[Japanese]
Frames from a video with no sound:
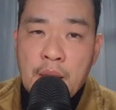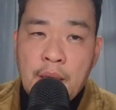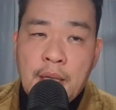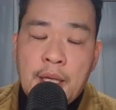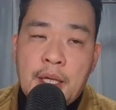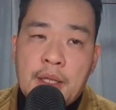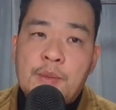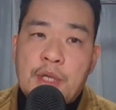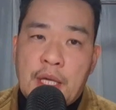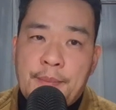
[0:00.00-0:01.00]
えー、で
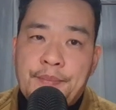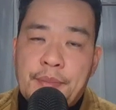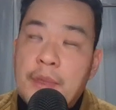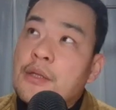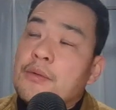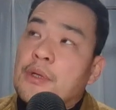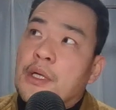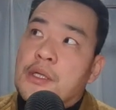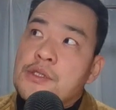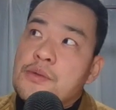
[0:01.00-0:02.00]
もね、なんだろうか
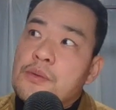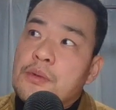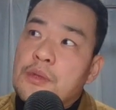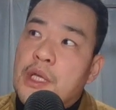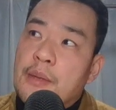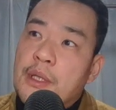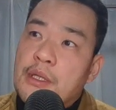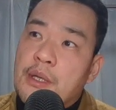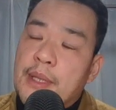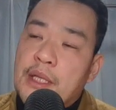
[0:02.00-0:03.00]
な、そのため
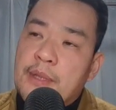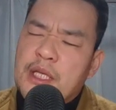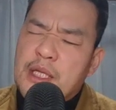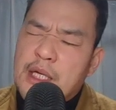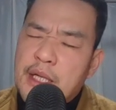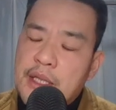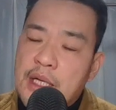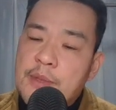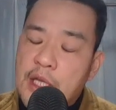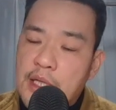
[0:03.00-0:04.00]
にはまだまだ長い
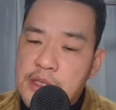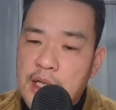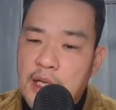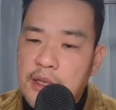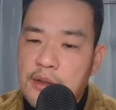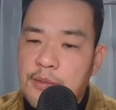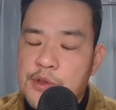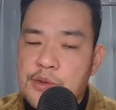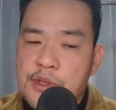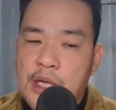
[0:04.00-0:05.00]
な、みたいなさ、例えば
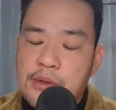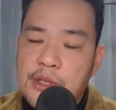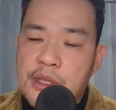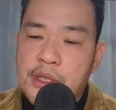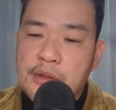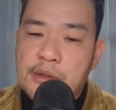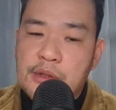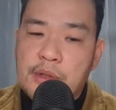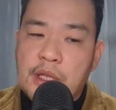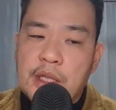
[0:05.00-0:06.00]
その100人いる
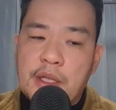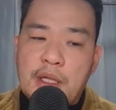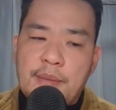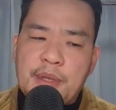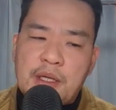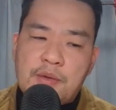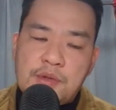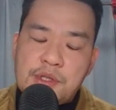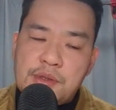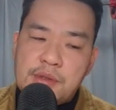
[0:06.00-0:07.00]
教会だったらやっぱり
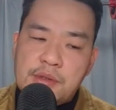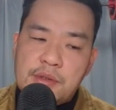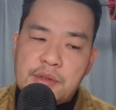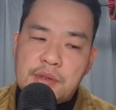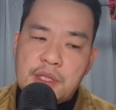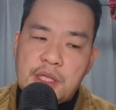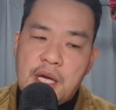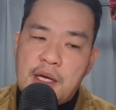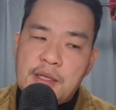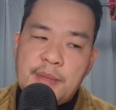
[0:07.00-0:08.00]
50人、い
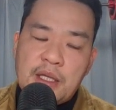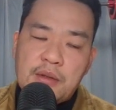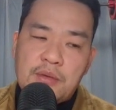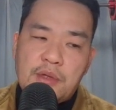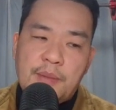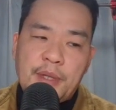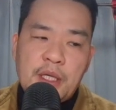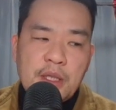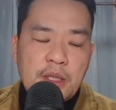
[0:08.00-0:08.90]
や、今んとこやっぱ、